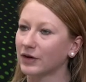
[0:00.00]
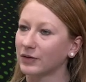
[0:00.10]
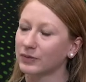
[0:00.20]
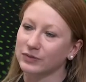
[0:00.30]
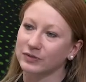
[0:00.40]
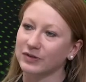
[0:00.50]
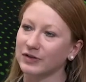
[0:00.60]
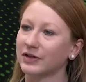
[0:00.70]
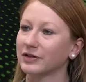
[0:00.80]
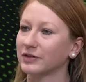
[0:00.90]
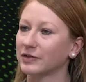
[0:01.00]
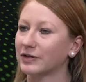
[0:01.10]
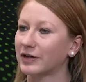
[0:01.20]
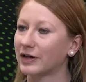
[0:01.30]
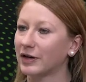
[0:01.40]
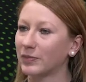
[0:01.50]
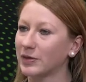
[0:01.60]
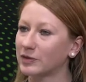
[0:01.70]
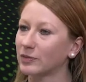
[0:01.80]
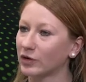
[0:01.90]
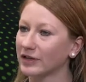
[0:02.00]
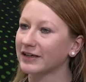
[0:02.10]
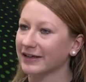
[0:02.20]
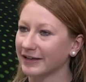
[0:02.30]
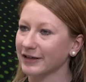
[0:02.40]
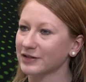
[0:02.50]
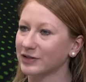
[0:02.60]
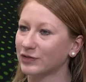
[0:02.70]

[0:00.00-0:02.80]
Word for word: Und ja, dann äh, habe ich eben die Möglichkeit gekriegt,